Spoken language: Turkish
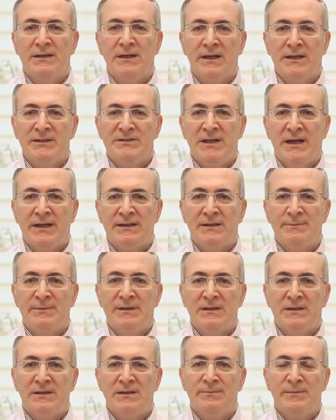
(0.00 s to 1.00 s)
Karaciğerde
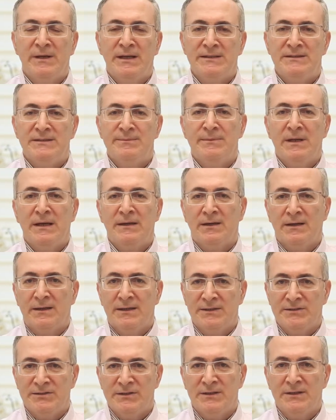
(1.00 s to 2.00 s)
bir takım enzimler
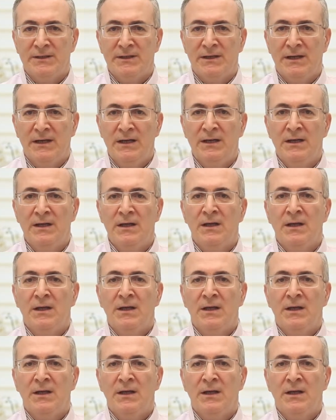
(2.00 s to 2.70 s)
aracılığıyla